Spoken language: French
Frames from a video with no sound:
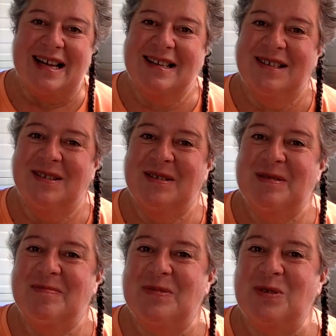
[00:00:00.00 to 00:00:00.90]

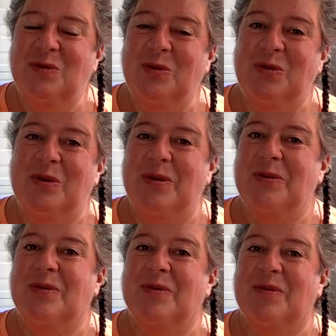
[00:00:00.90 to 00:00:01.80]
euh, où
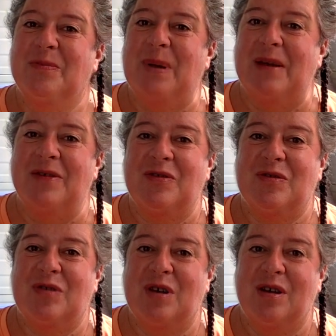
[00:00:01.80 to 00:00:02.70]
euh, ben,
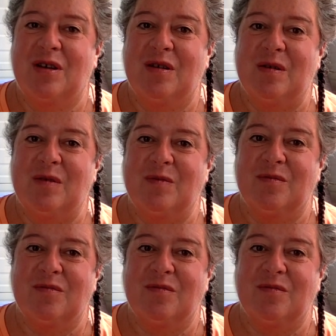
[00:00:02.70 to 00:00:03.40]
c'est